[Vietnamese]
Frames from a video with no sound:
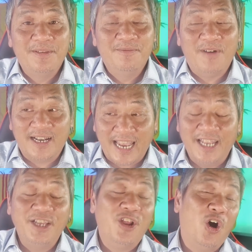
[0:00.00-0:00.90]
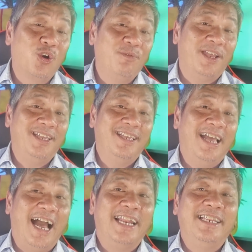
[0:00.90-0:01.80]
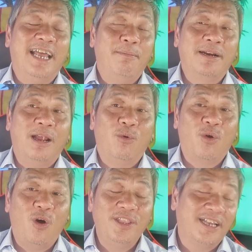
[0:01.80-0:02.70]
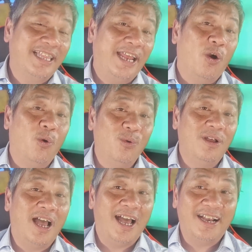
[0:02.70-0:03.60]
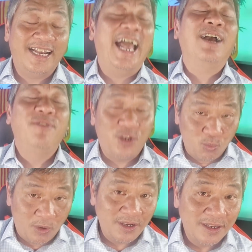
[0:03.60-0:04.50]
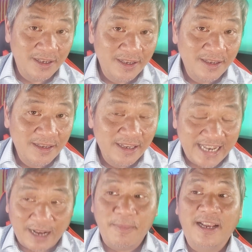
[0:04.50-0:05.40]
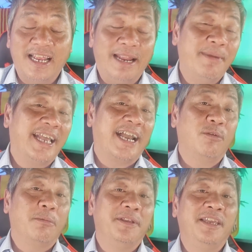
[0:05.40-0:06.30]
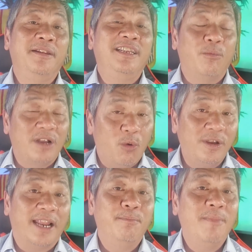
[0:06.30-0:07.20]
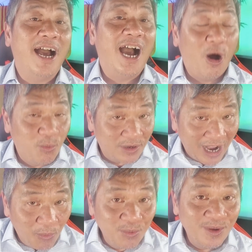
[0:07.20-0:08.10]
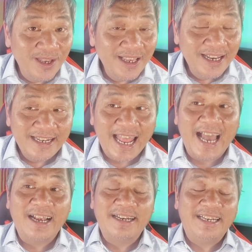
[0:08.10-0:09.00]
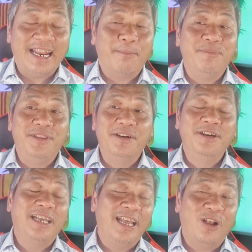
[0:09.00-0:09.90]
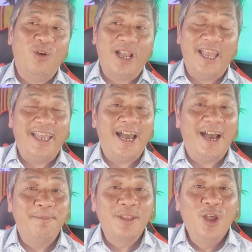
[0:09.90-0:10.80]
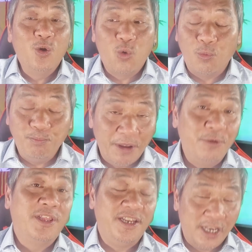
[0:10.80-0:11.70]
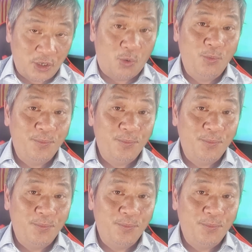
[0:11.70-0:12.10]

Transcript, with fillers: Và kể từ đó quý vị, anh đã bắt đầu có những cái thái độ à, khác với Trung Quốc đặc biệt là năm 2019 trong cái bối cảnh mà Hồng Kông đang nằm dưới cái cái uh, cuộc biểu tình dân chủ.